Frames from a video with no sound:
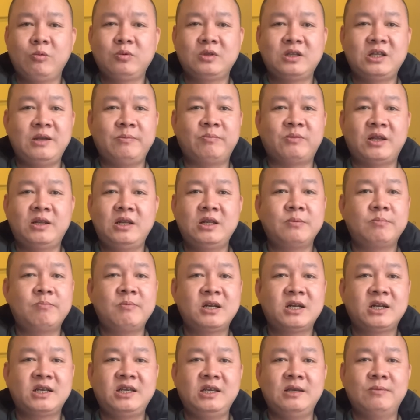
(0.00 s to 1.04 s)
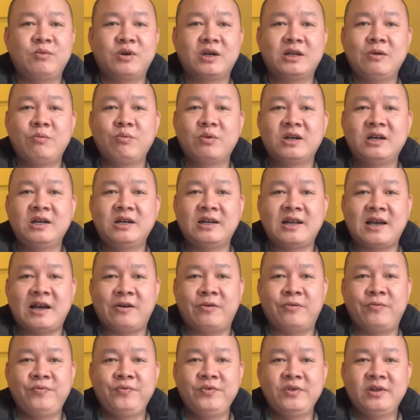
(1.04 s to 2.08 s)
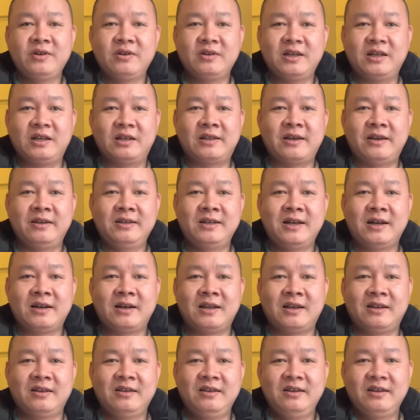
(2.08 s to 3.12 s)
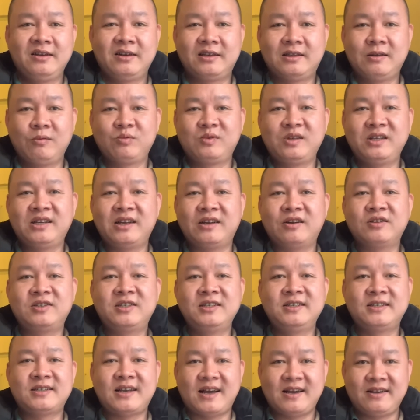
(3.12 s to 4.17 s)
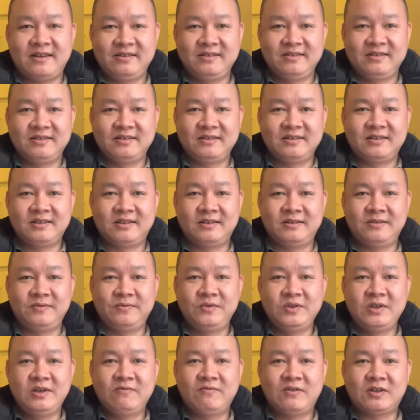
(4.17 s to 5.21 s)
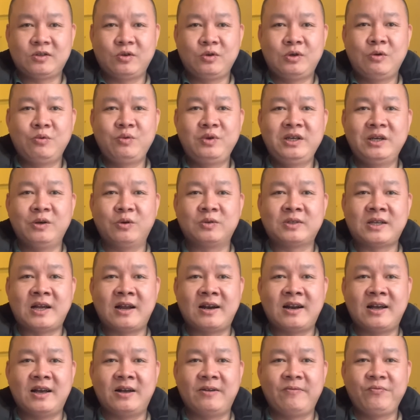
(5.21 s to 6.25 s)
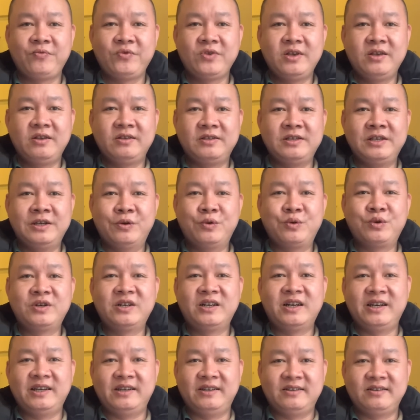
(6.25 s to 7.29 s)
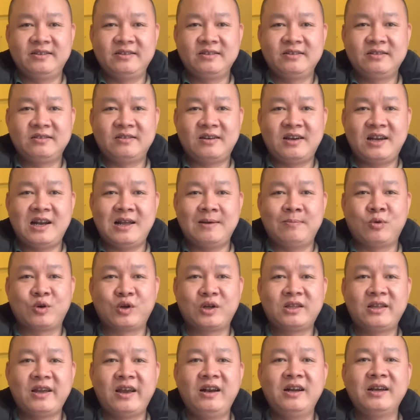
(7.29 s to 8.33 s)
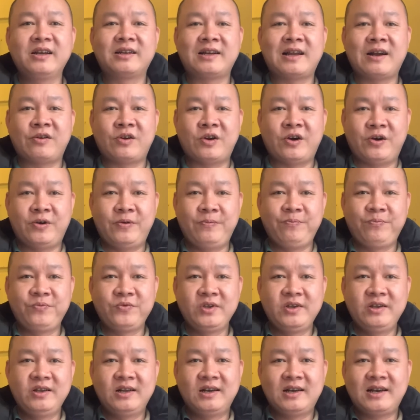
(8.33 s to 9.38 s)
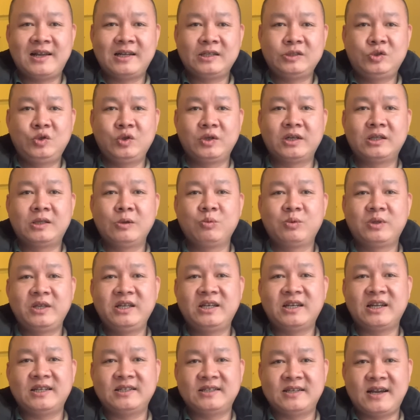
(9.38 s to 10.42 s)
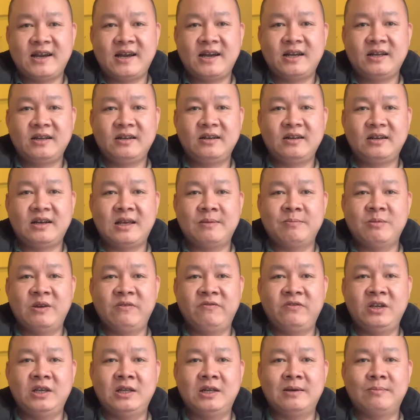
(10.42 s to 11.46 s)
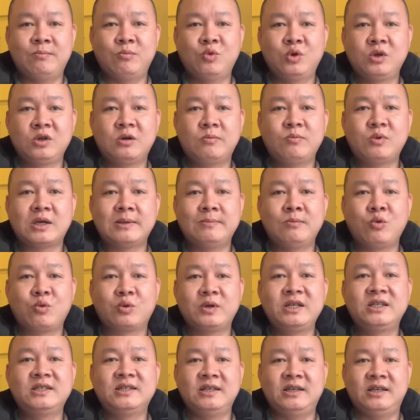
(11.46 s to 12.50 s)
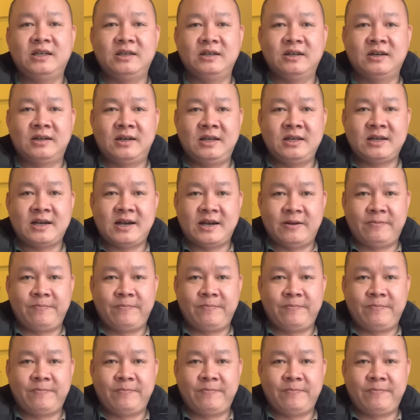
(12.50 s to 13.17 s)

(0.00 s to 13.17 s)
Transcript: tìm thấy được bất kỳ một cái động cơ nào để thấy rằng là cái thông tin này nó chính xác. Đó. Và tôi không hiểu rằng là nhiều người hay là một cái thế lực nào đó lan truyền cái thông tin này ra là bởi vì là muốn có một cái mục đích gì ở đây cả.